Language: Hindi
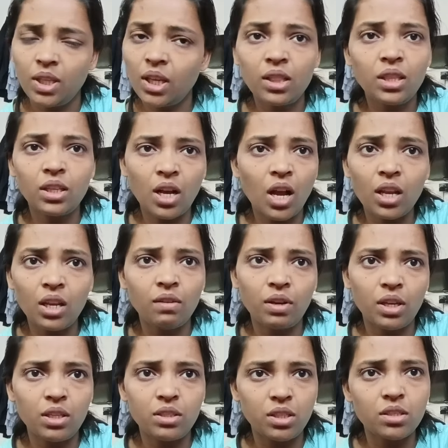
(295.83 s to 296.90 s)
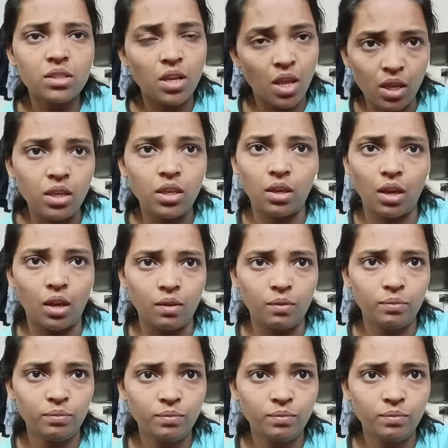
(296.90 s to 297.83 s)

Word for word: ये दिखाने वाली चीज़ नहीं है